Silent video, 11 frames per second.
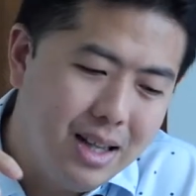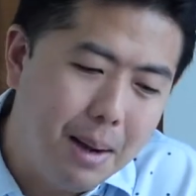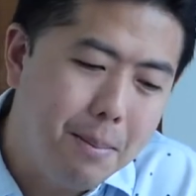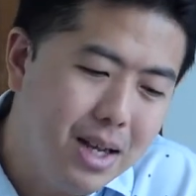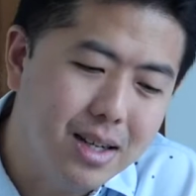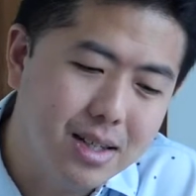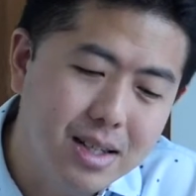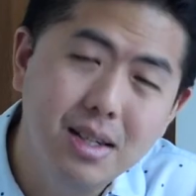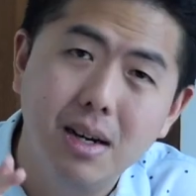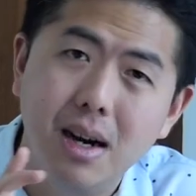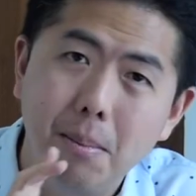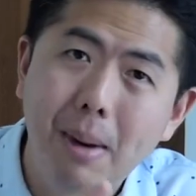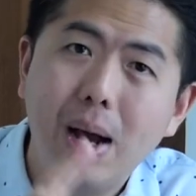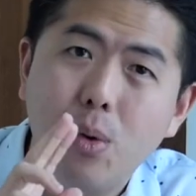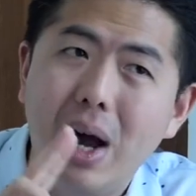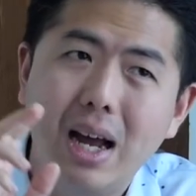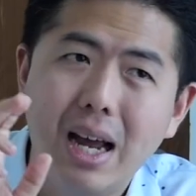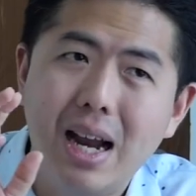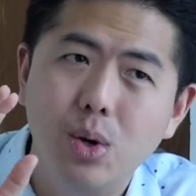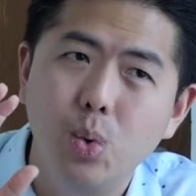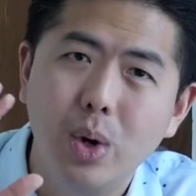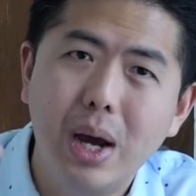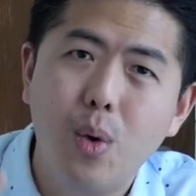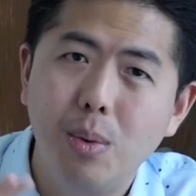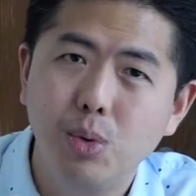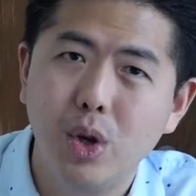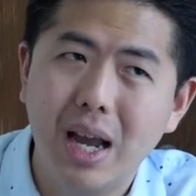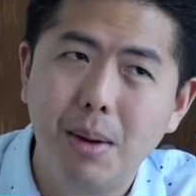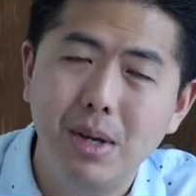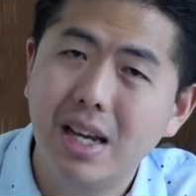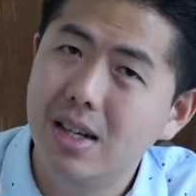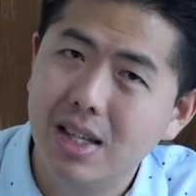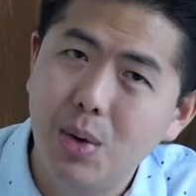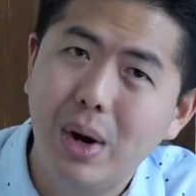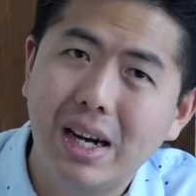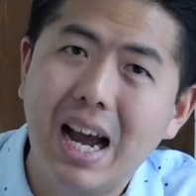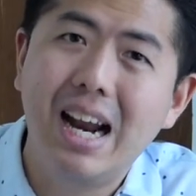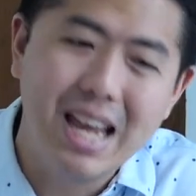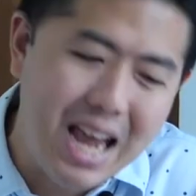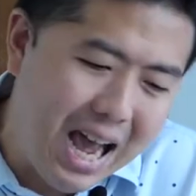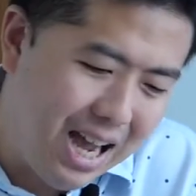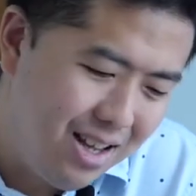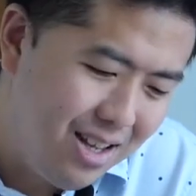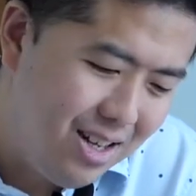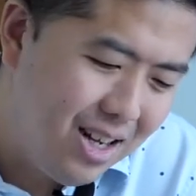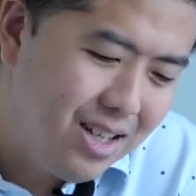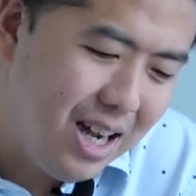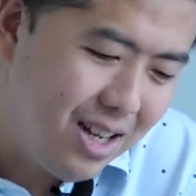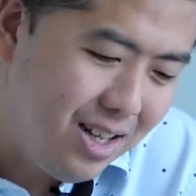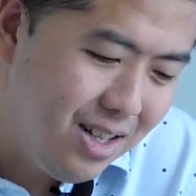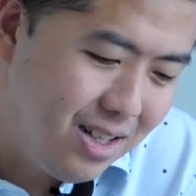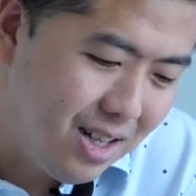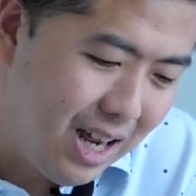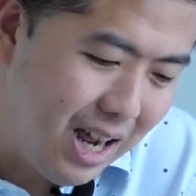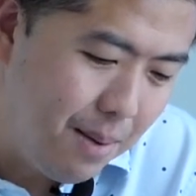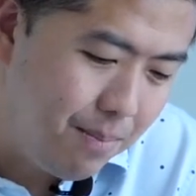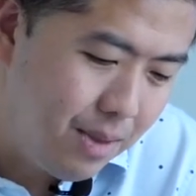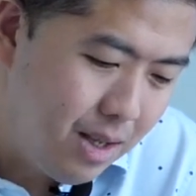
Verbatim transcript: ทำให้เกิดขึ้นมากกว่าการดูแค่ความสวยงามหรืออย่างอื่นที่วัดค่าได้ยากนั่นคืออันที่1นนะครับ